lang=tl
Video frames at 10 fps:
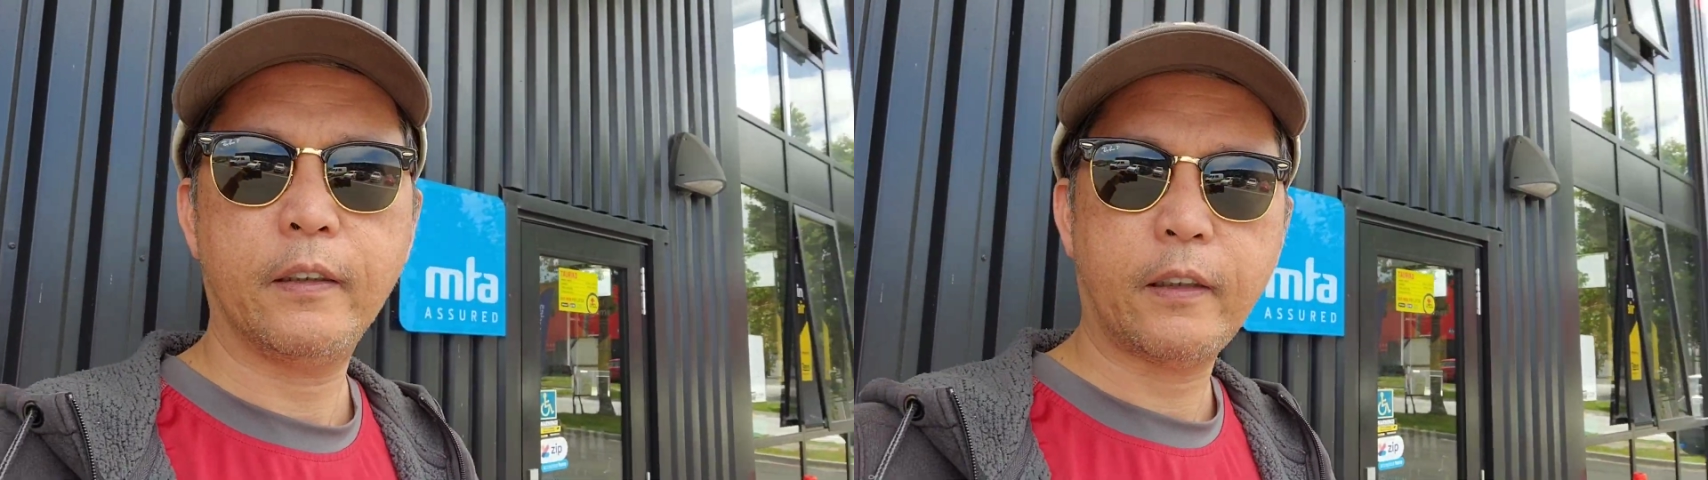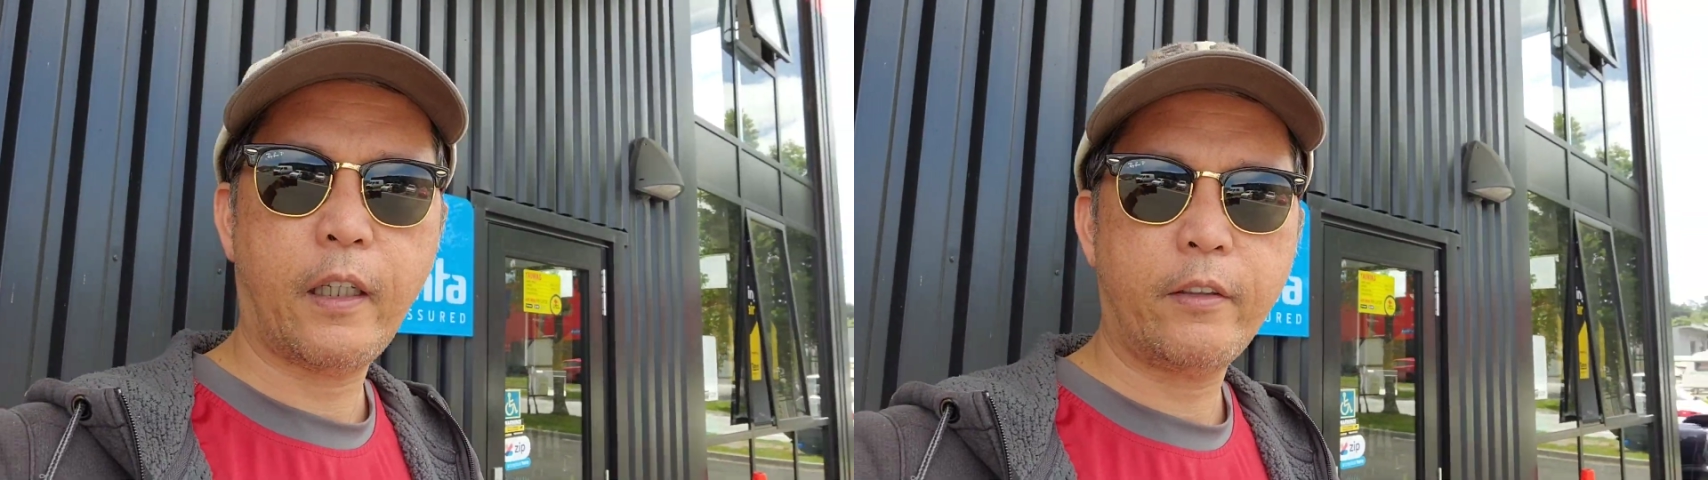
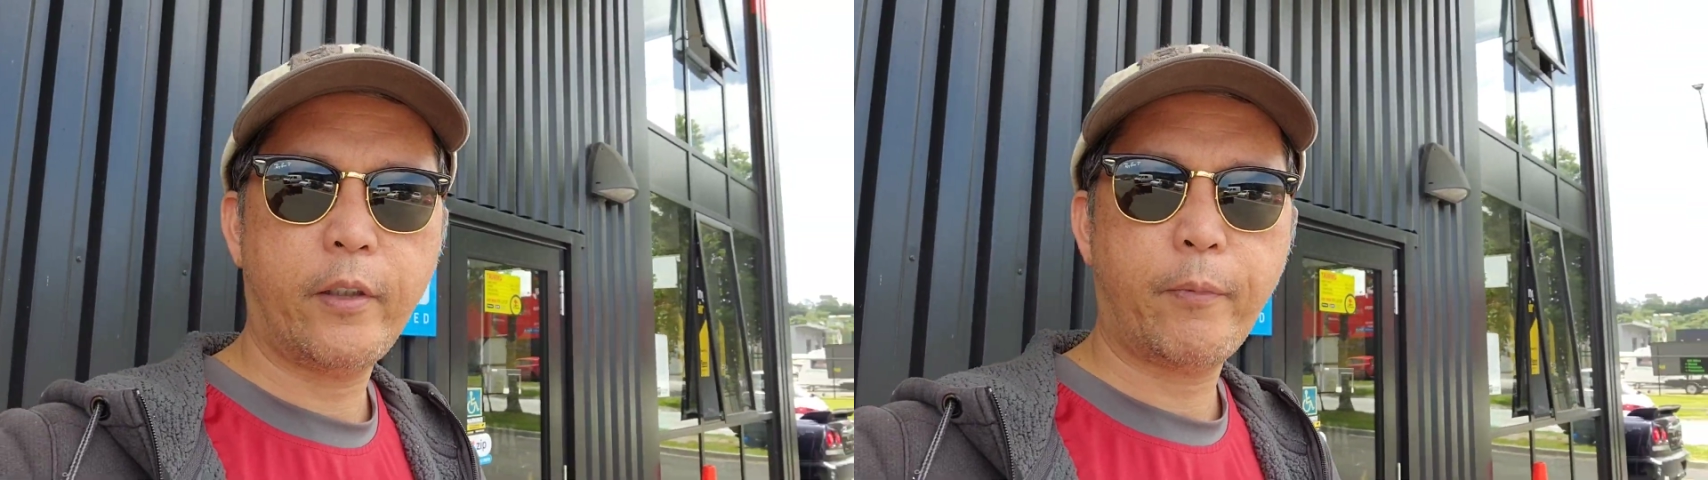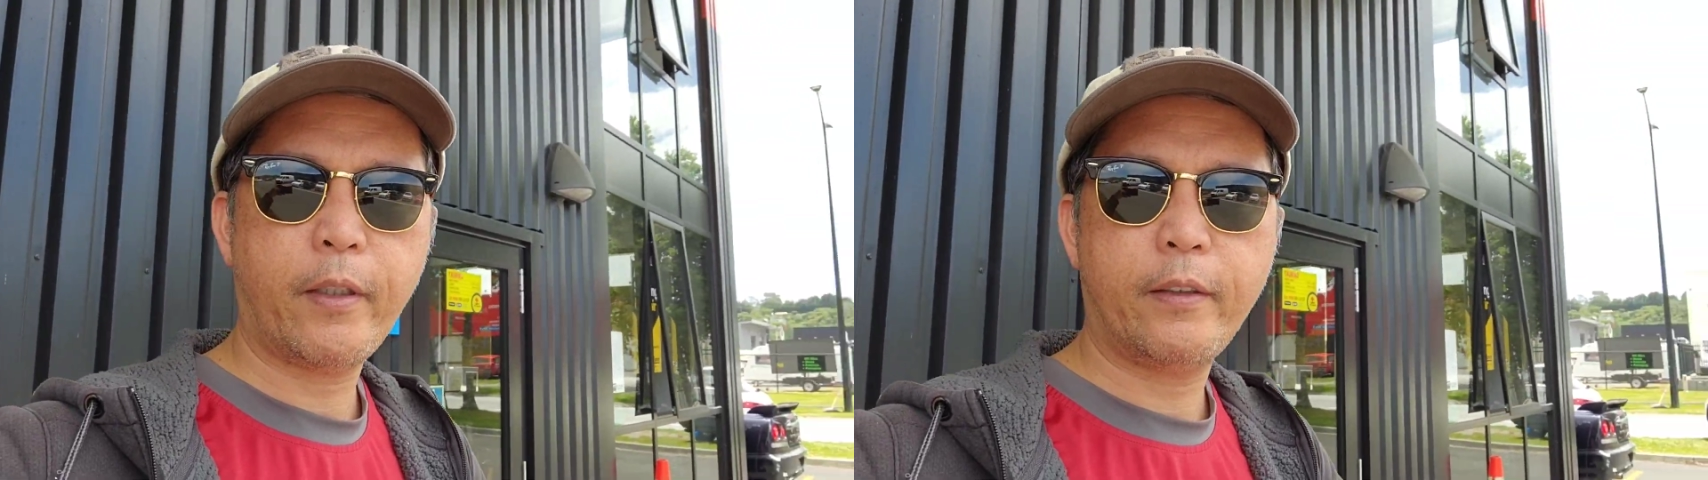tire
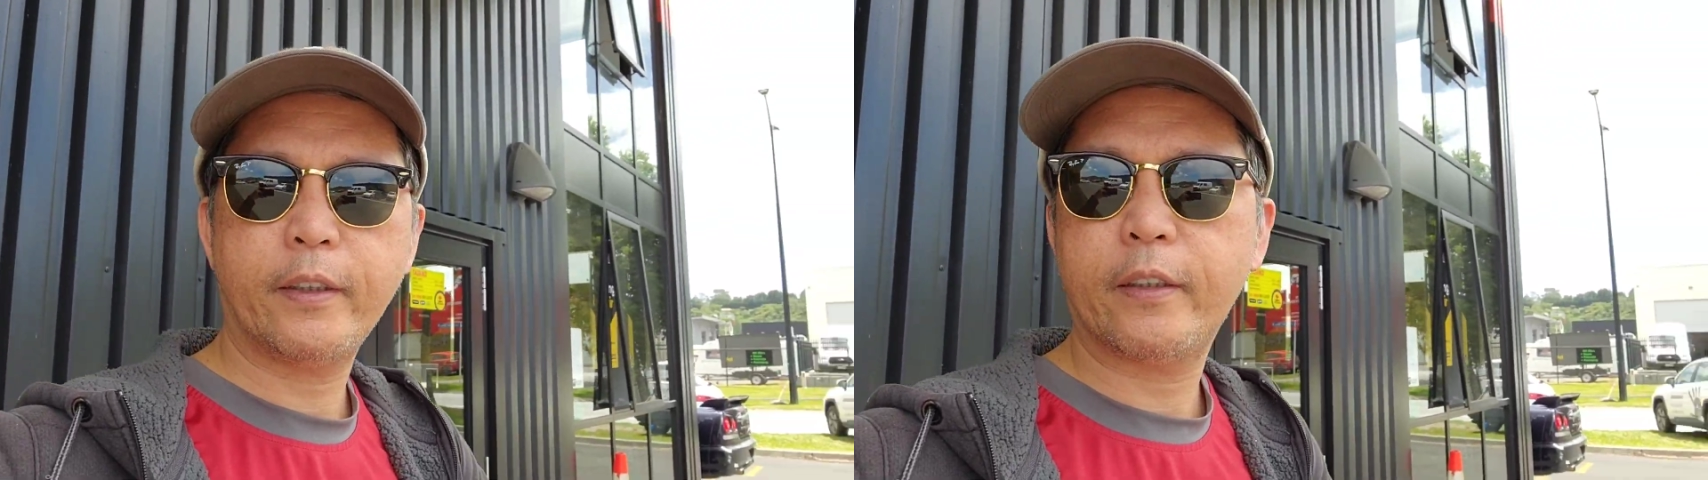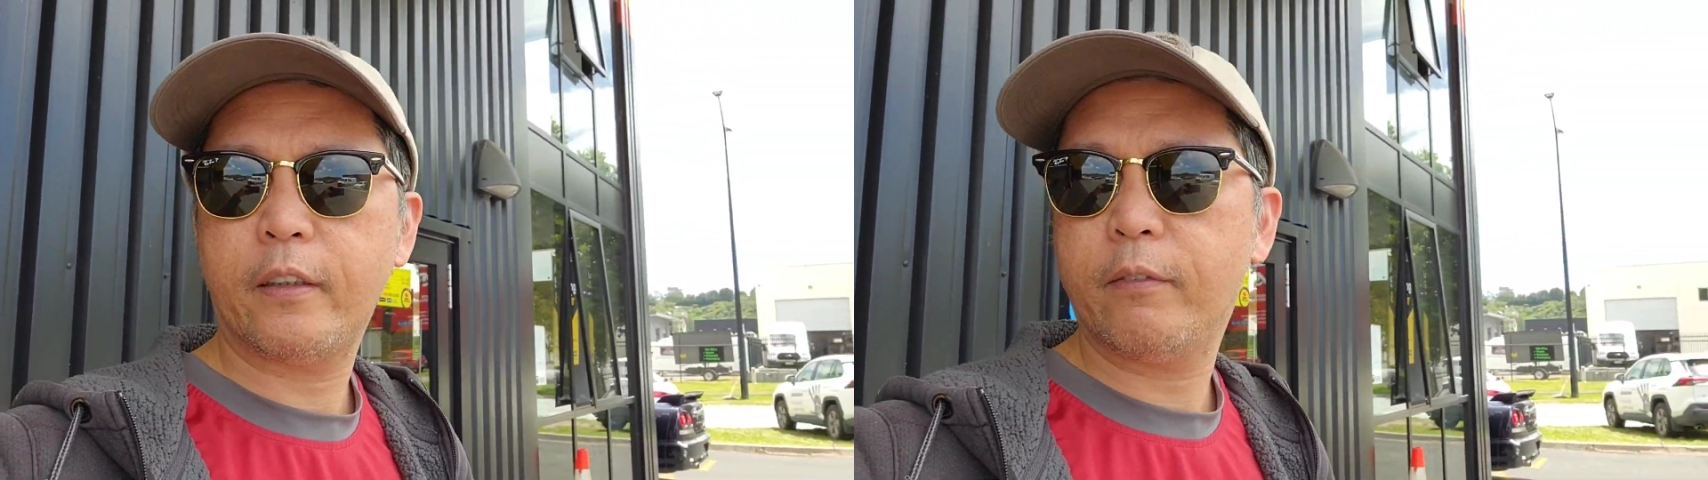repair
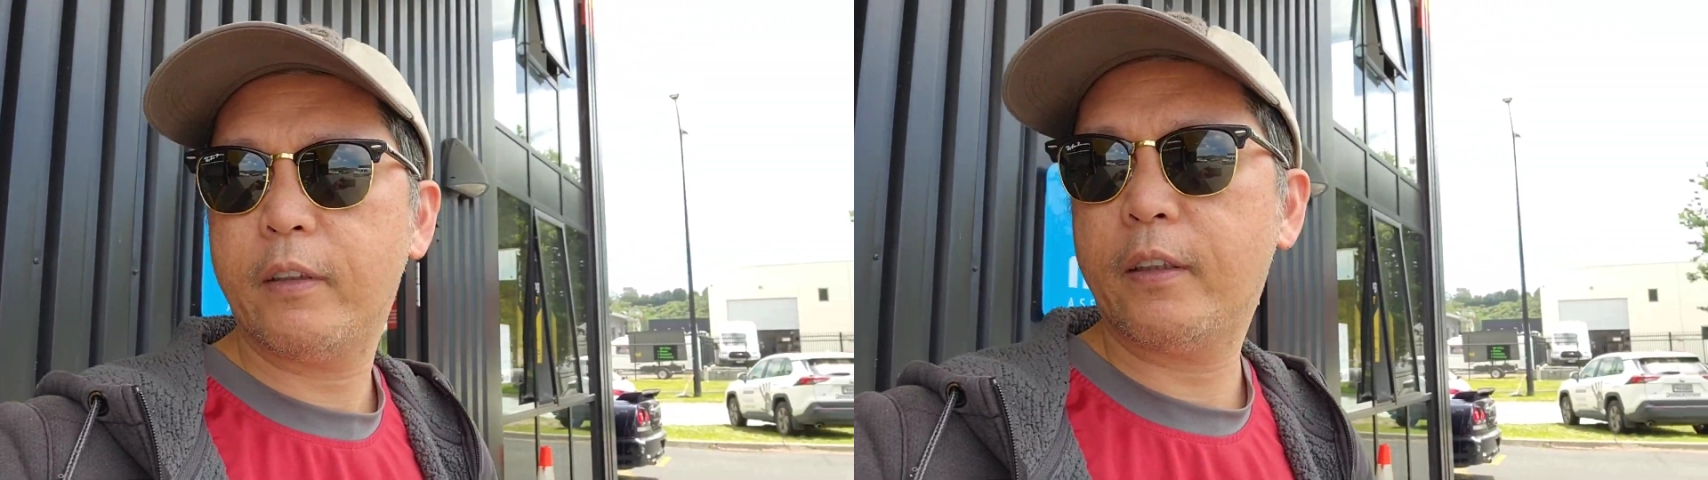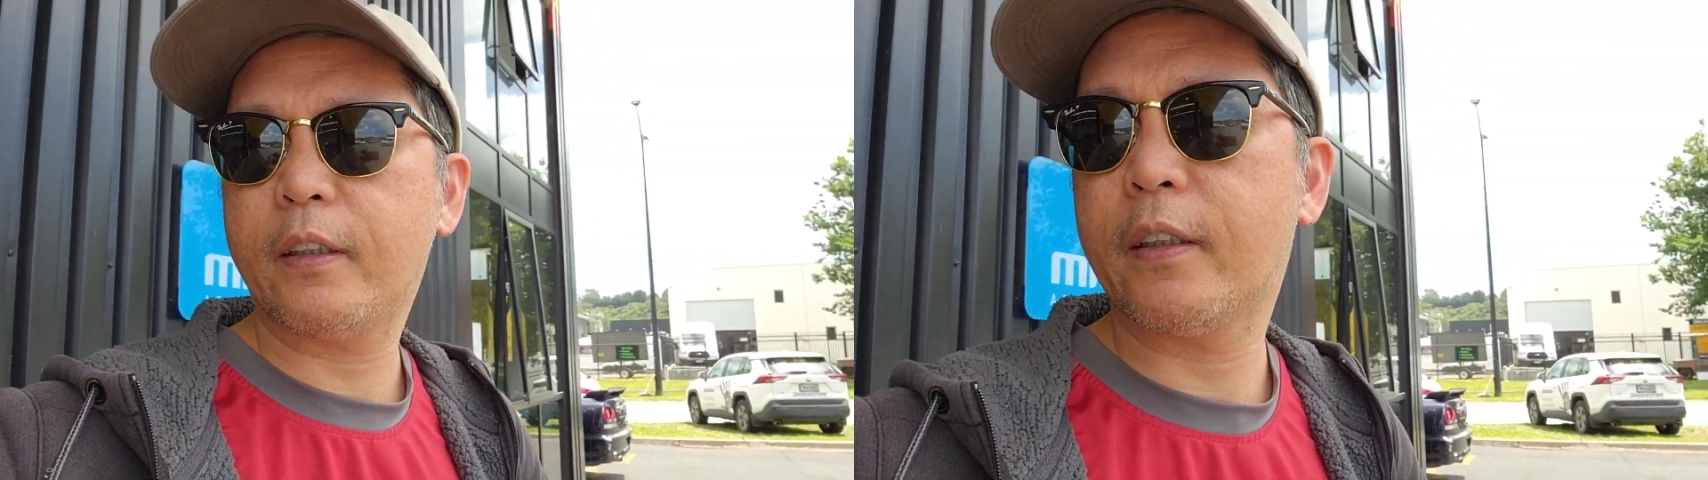
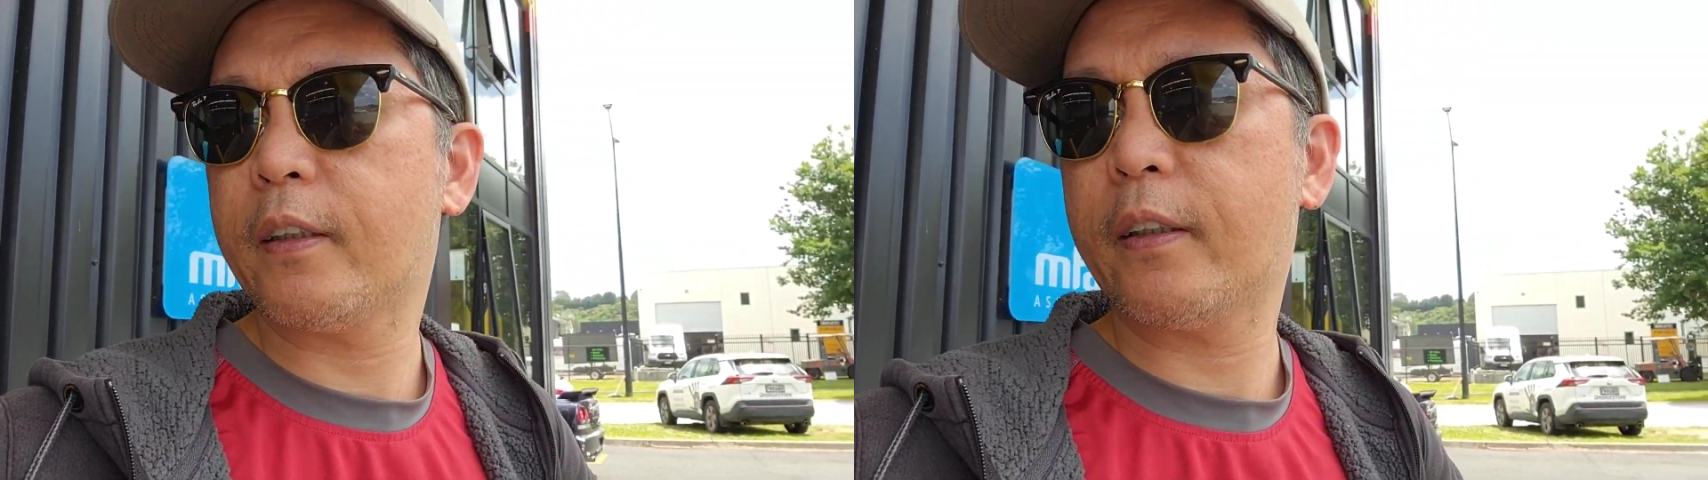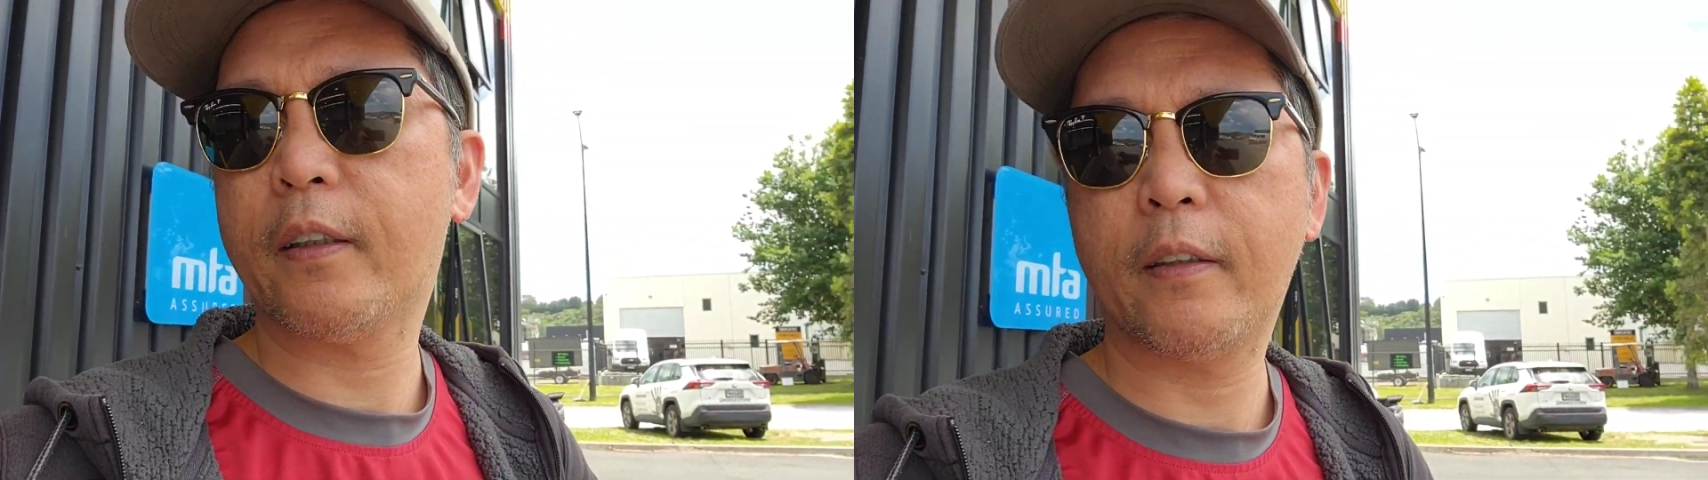service.